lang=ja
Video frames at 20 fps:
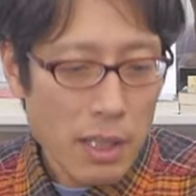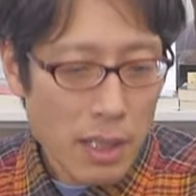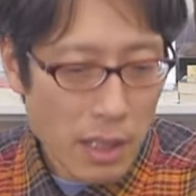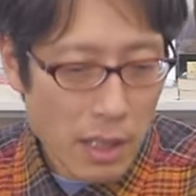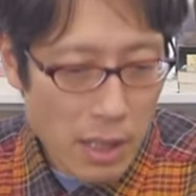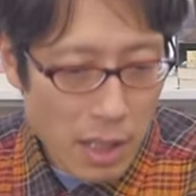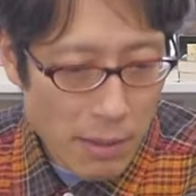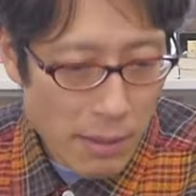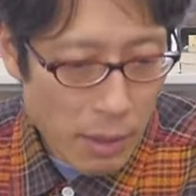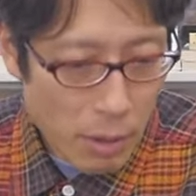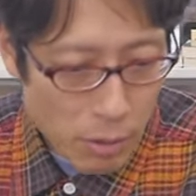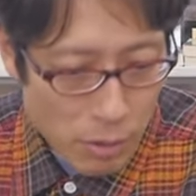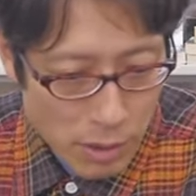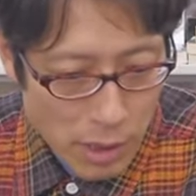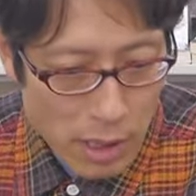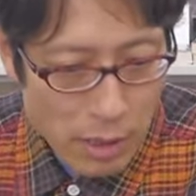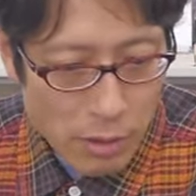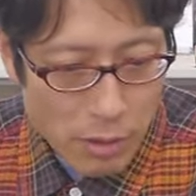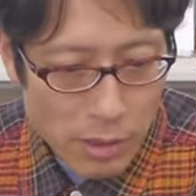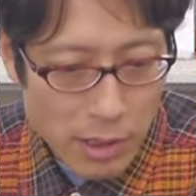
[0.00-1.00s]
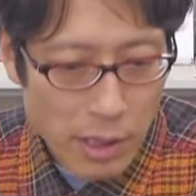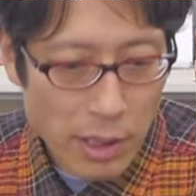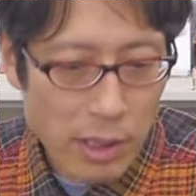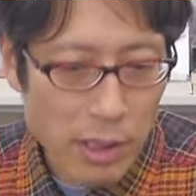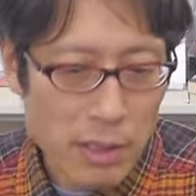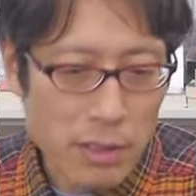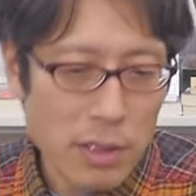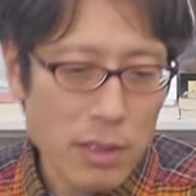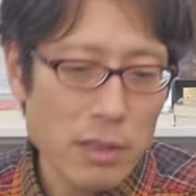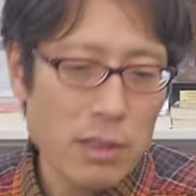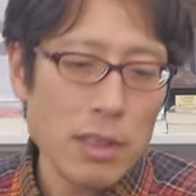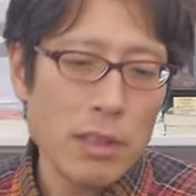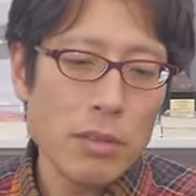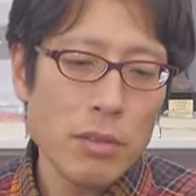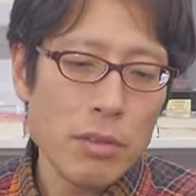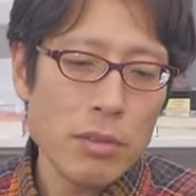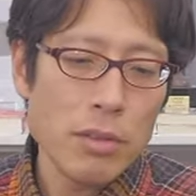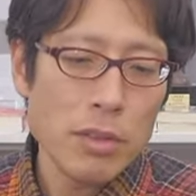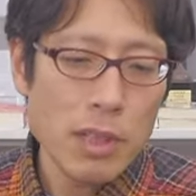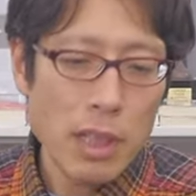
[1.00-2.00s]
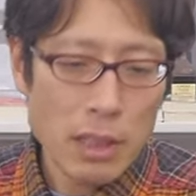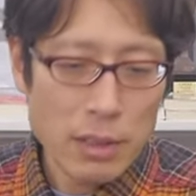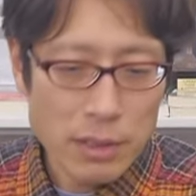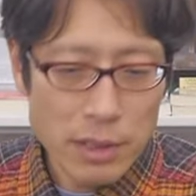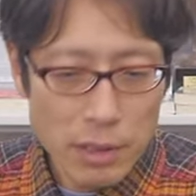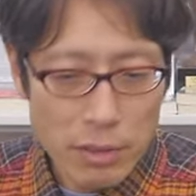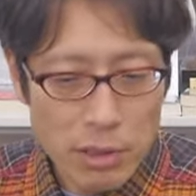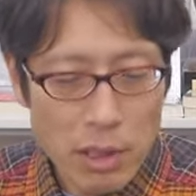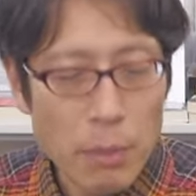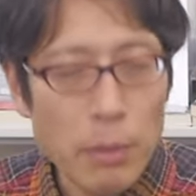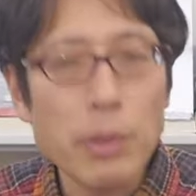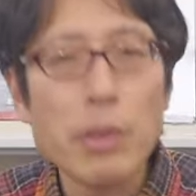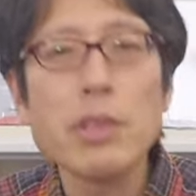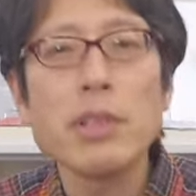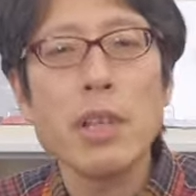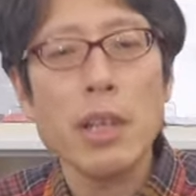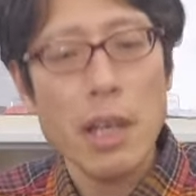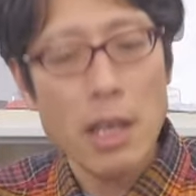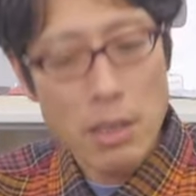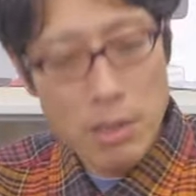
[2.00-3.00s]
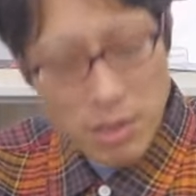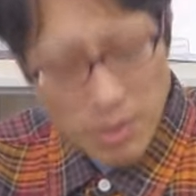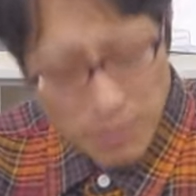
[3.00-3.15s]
令和6年度竹田先生という学生のための伊勢研